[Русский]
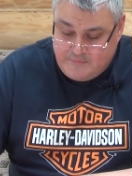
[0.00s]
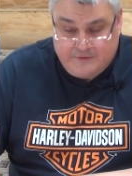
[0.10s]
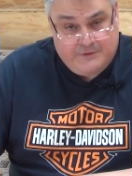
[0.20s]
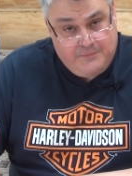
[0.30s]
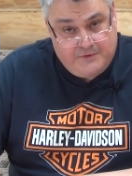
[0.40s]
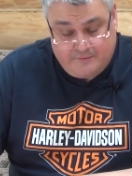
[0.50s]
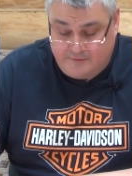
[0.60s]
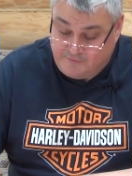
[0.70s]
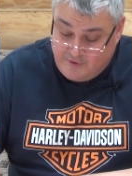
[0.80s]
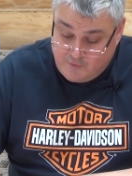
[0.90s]
Это первое.
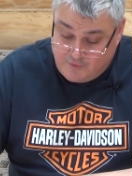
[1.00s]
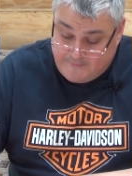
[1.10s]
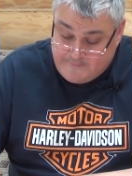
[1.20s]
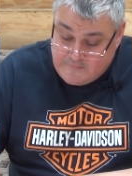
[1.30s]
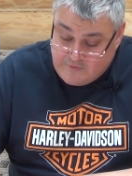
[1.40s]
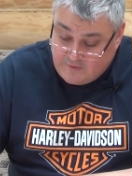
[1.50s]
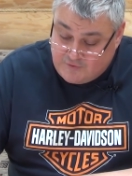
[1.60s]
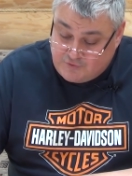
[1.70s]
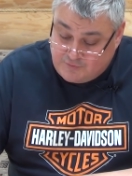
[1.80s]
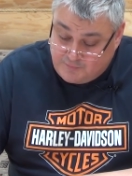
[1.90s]
Второе,
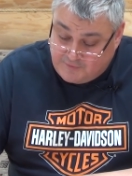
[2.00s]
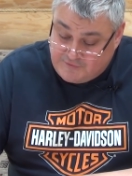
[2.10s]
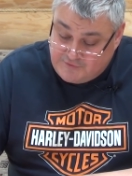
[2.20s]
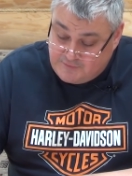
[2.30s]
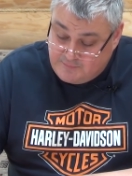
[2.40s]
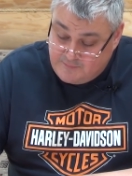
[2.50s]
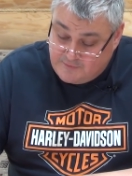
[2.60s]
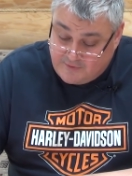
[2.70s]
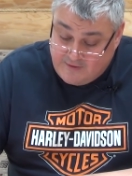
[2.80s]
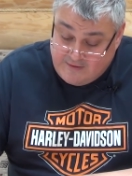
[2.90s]
значит, положительный
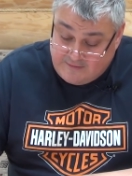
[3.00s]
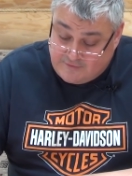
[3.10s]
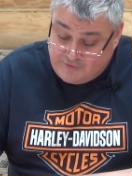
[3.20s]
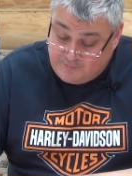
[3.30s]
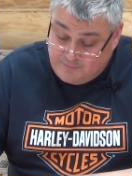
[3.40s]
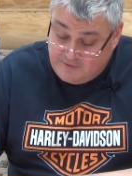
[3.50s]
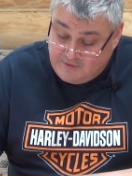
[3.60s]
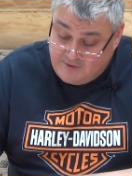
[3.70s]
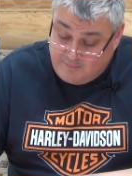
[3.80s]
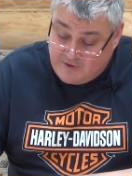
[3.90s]
пример. Значит,
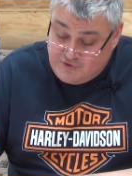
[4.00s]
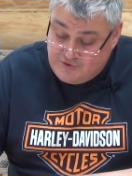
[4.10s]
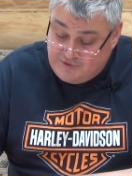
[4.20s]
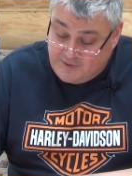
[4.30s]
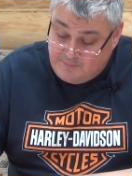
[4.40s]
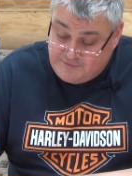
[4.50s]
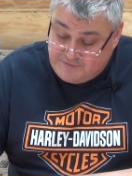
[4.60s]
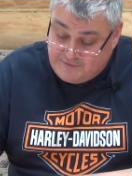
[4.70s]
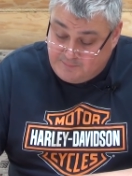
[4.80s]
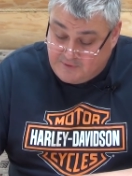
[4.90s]
было обращение
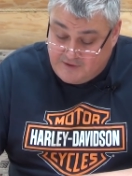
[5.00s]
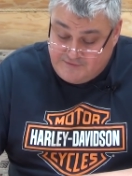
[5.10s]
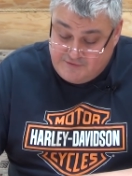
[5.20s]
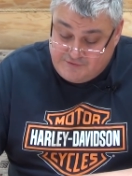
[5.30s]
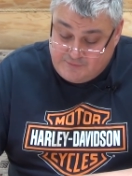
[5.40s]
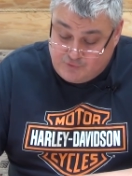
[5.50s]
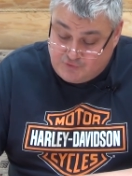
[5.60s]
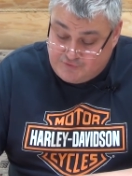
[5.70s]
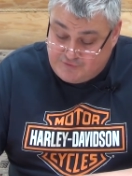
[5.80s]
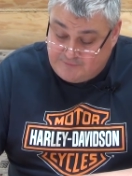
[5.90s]
написано по Гостилевскому
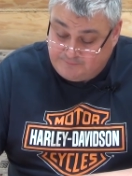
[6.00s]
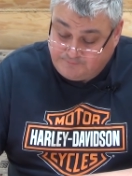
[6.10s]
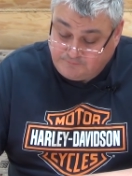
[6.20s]
шоссе